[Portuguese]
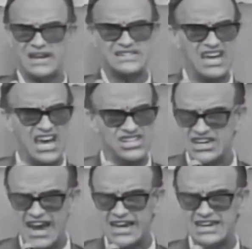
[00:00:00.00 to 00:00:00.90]
para se
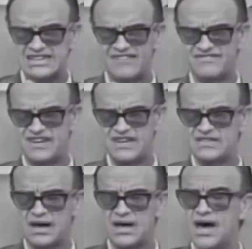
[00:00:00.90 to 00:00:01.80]
retirarem da
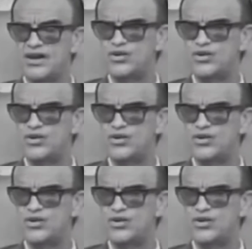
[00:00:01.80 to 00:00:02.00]
vida